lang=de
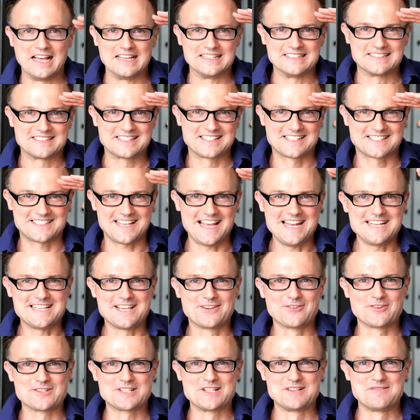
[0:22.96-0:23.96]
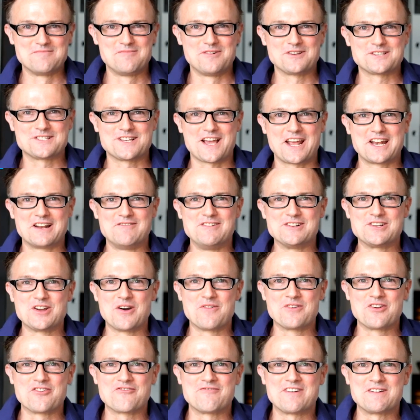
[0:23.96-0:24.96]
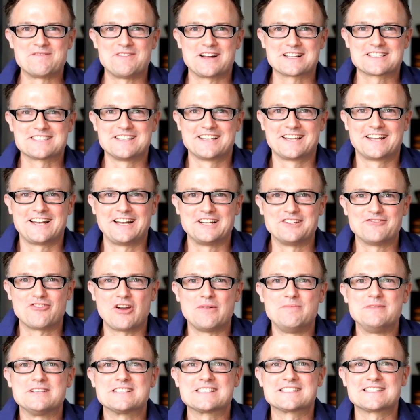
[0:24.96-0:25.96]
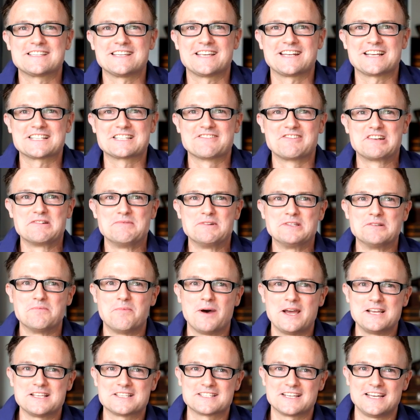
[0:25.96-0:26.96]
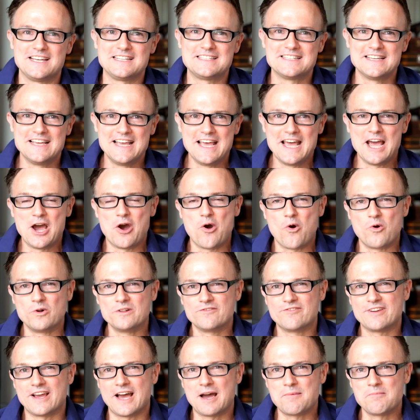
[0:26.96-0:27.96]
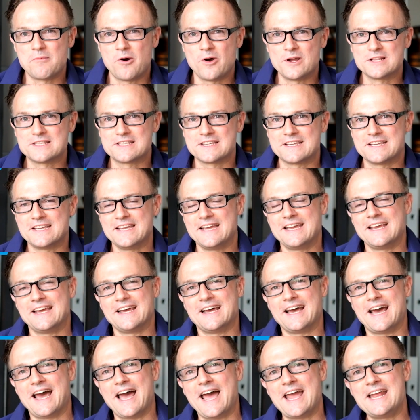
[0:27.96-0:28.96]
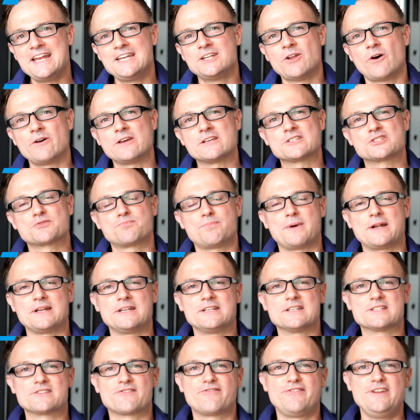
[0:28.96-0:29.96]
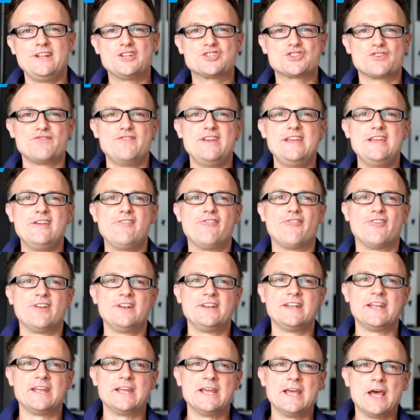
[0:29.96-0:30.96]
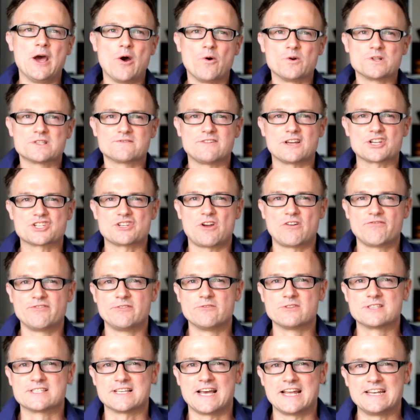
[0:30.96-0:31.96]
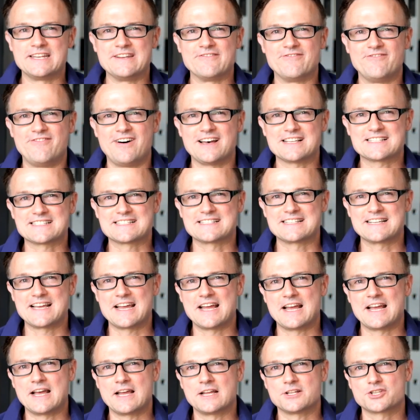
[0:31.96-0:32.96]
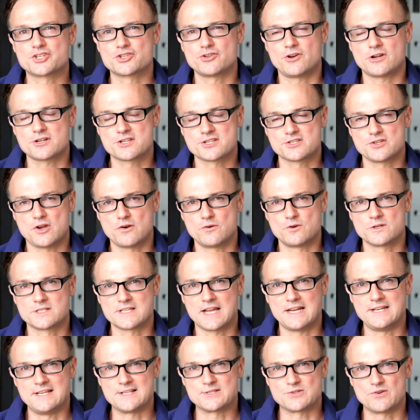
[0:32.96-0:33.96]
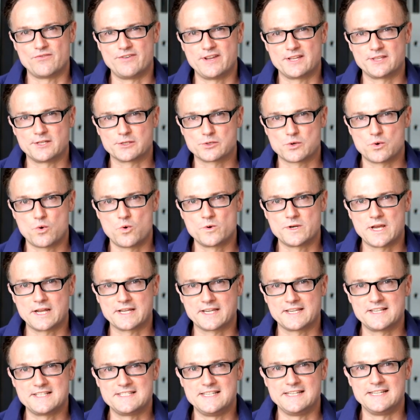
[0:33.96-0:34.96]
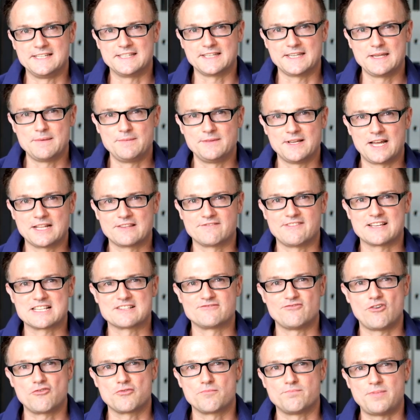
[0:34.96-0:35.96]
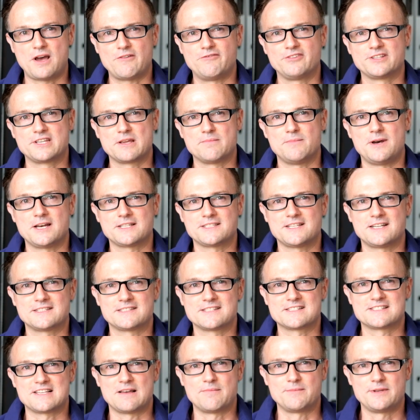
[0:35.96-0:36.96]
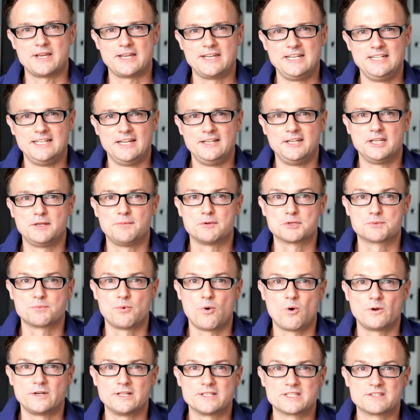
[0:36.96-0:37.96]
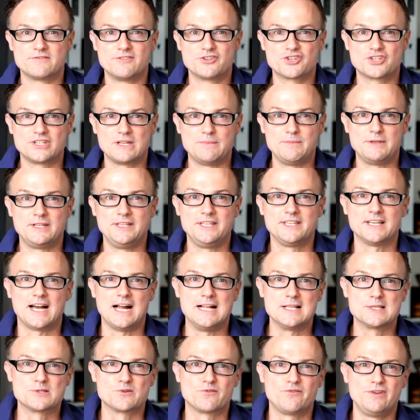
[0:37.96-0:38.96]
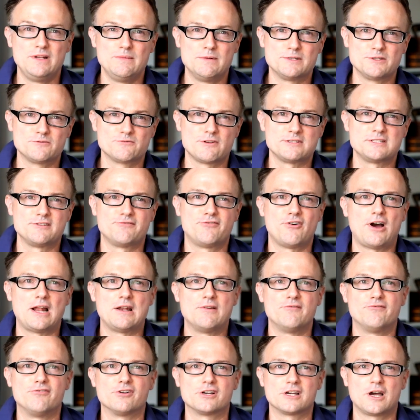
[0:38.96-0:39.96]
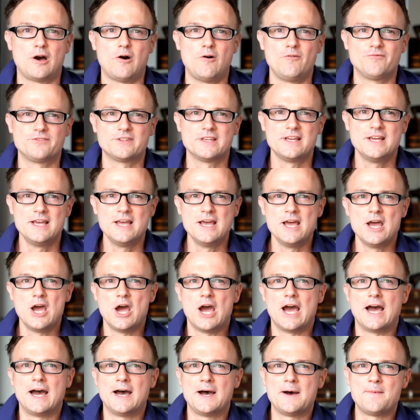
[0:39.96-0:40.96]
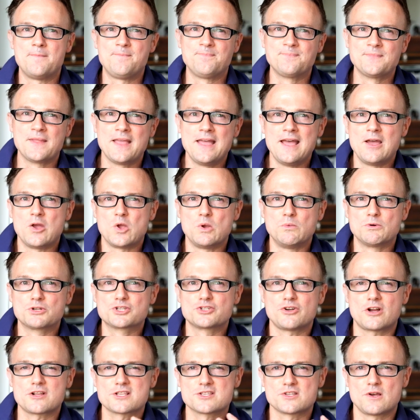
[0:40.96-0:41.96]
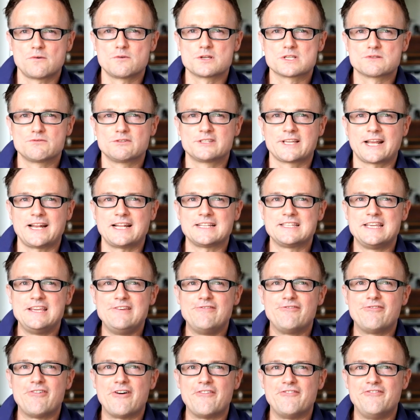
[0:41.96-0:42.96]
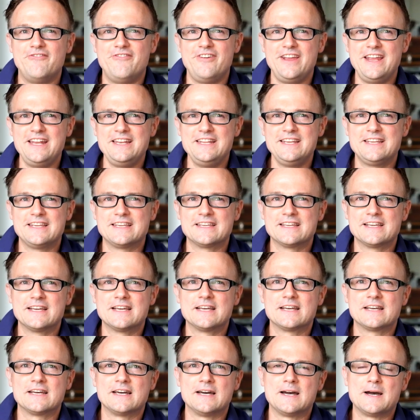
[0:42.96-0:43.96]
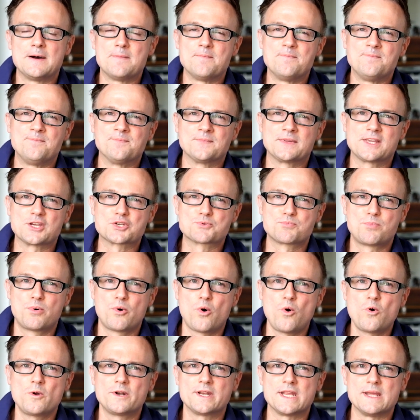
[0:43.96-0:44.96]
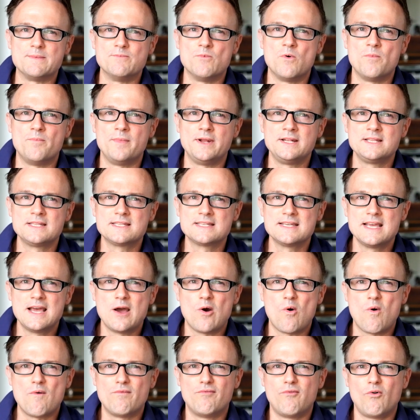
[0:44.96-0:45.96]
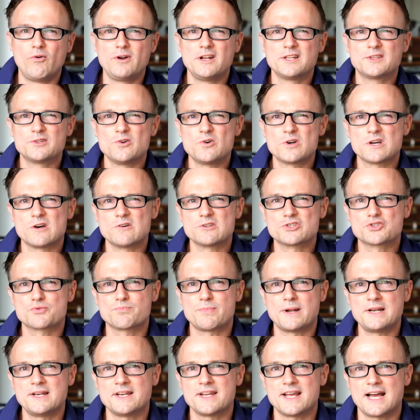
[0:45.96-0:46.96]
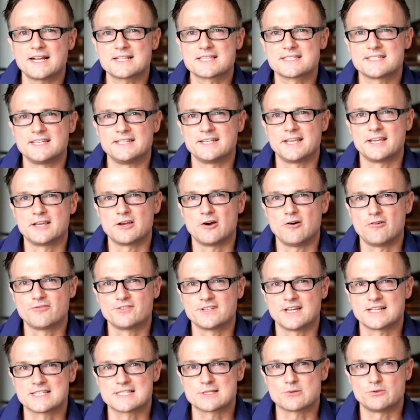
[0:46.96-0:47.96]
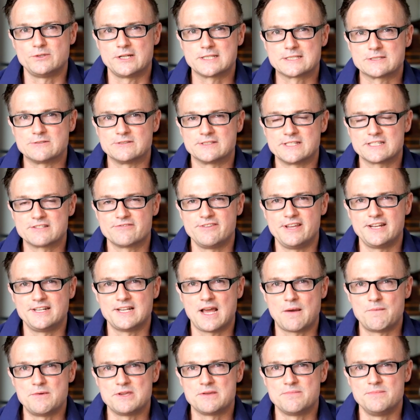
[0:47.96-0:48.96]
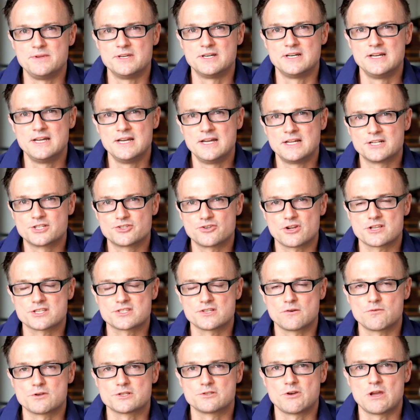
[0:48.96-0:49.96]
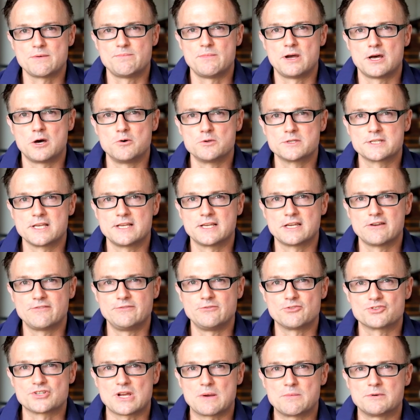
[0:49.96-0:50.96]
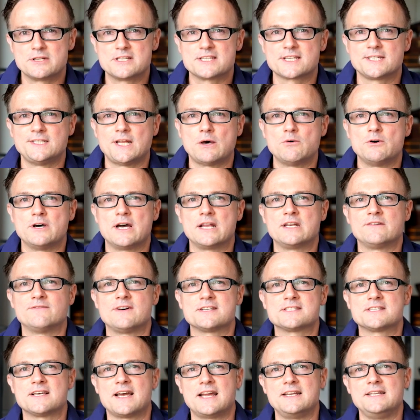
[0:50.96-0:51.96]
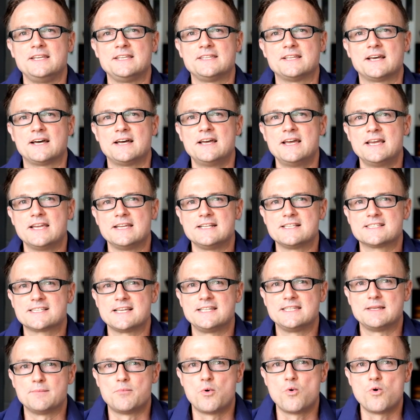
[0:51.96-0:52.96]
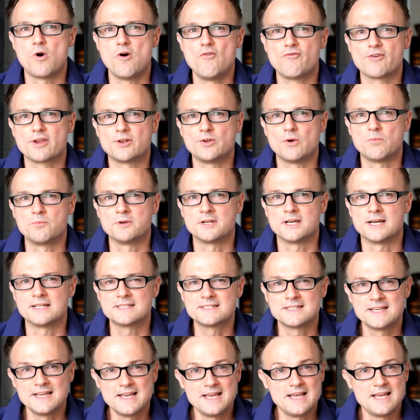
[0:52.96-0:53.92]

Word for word: Seid gegrüßt, liebe Börsianer, willkommen auf meinem Aktienkanal. Ich freue mich sehr, dass ihr wieder mit dabei seid. Und wir haben heute ein neues spannendes Feature, wie ich finde. Und zwar schauen wir uns an, was George Soros eigentlich so während der Corona-Krise getrieben hat, was Warren Buffett gemacht hat, das haben wir ja hinlänglich besprochen, inzwischen nämlich nicht allzu viel, beziehungsweise vor allem verkauft. Ähm, über George Soros wird relativ wenig ähm, gesprochen im Moment, obwohl er durchaus spannende Aktien gekauft hat zuletzt. Und deswegen habe ich mir George Soros heute mal rausgegriffen und schauen wir das genauer an, was er eigentlich da in sein Depot aufgenommen hat.